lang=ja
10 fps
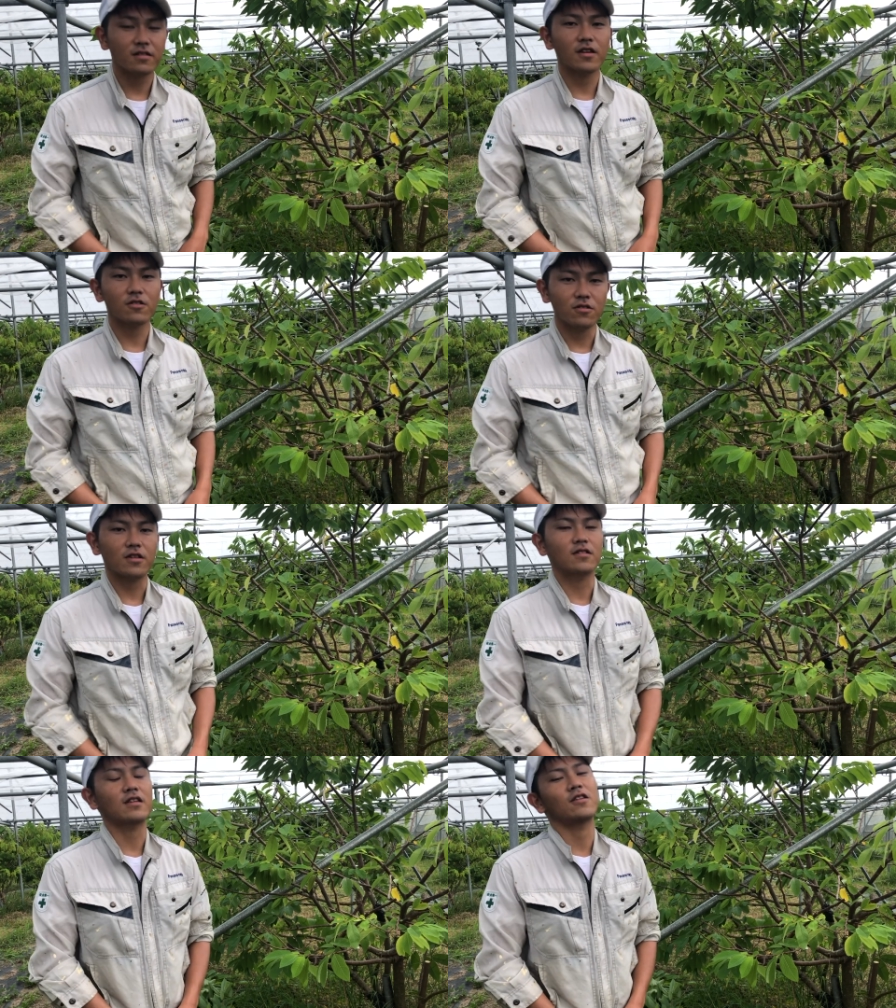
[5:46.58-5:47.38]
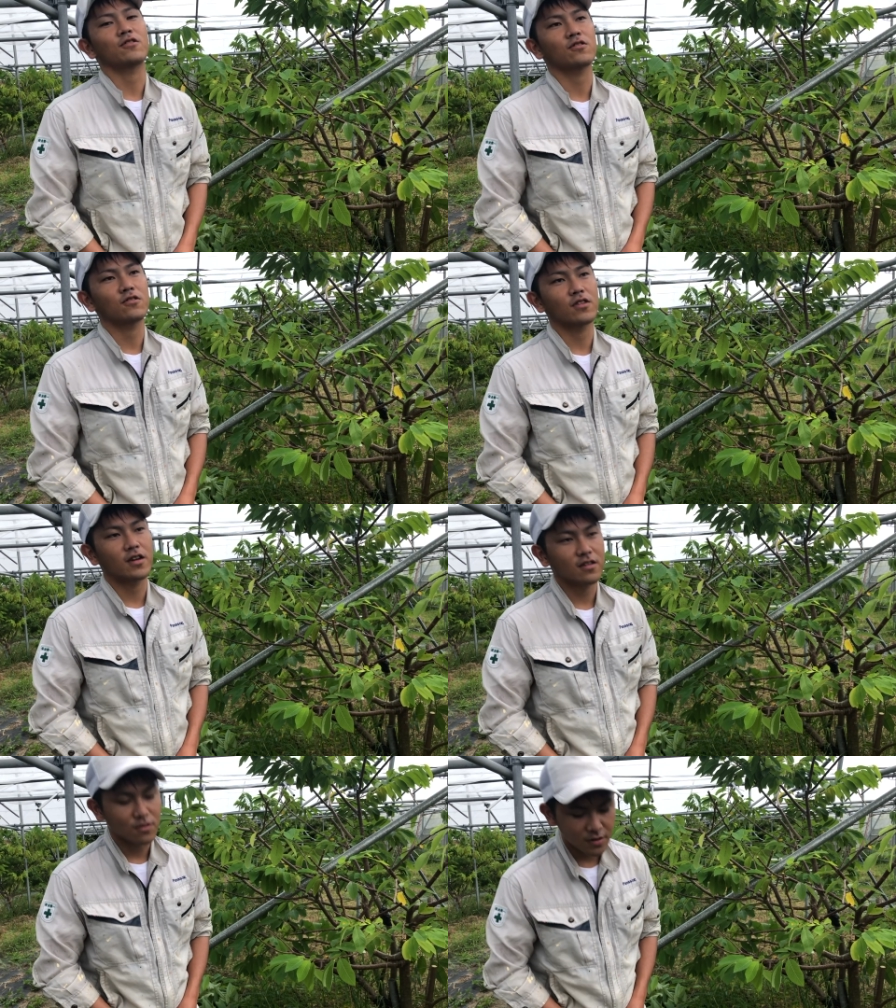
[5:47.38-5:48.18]
していくのでぜひよろしくお
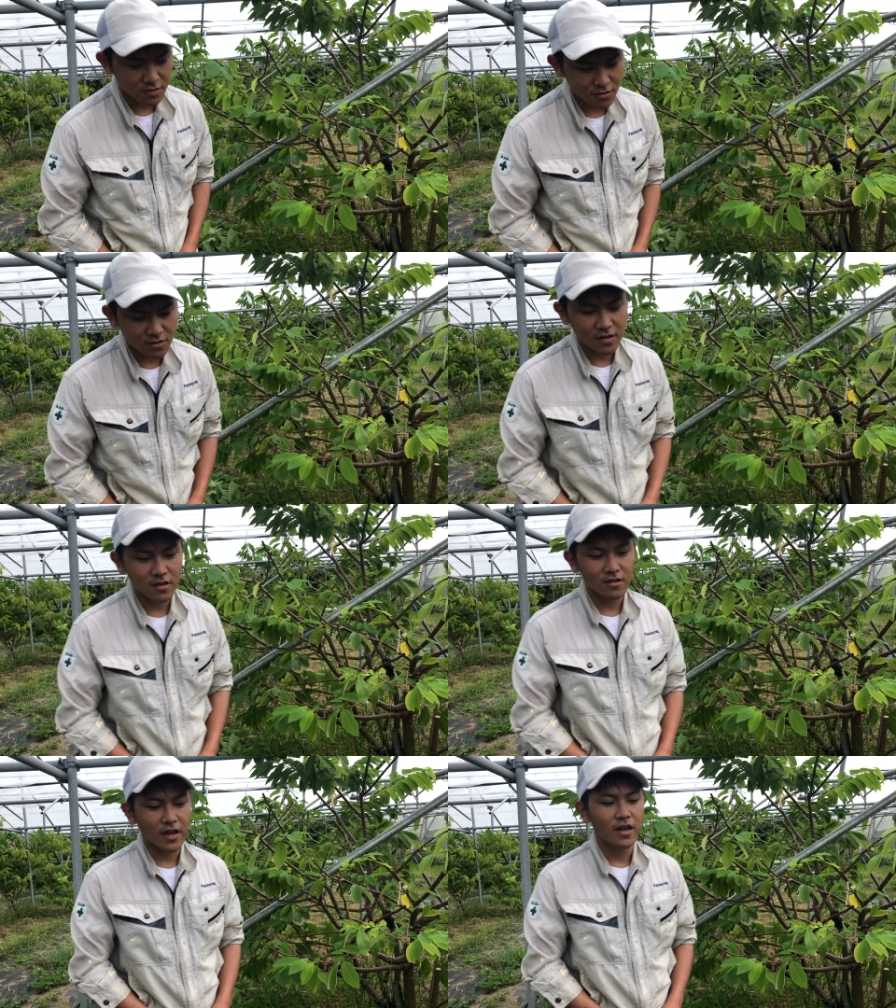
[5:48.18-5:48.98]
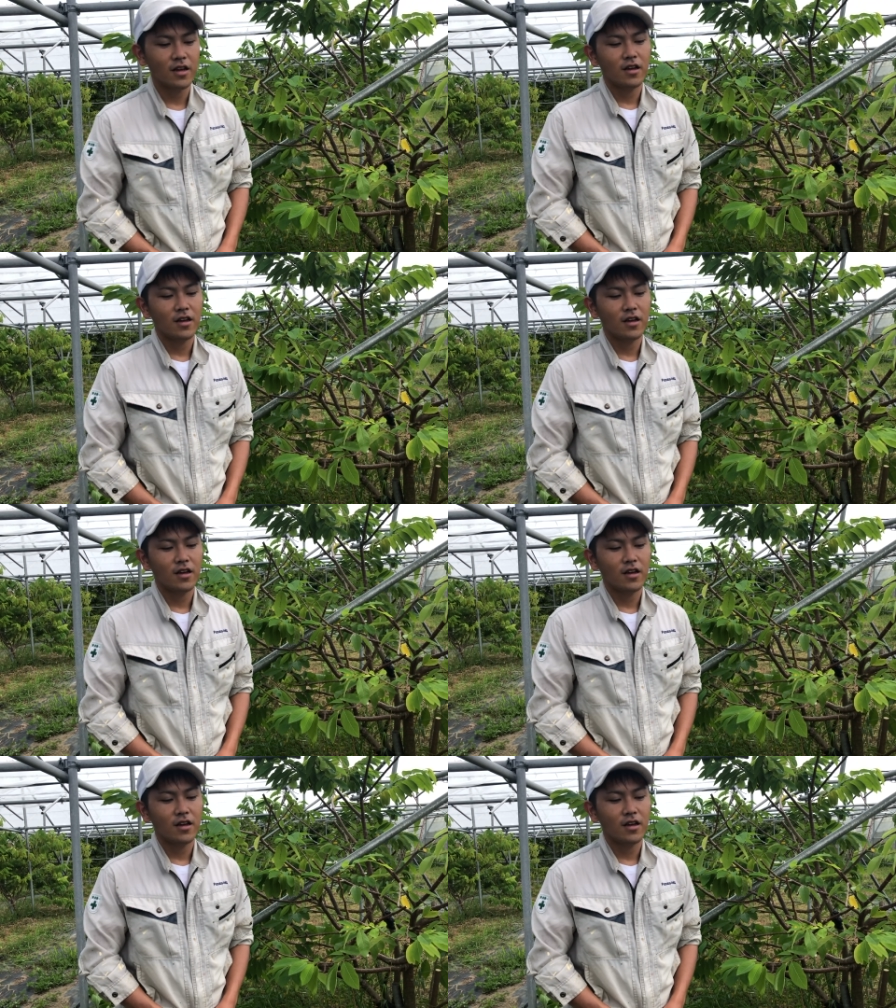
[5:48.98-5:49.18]
願いいたしますこのチャンネルね、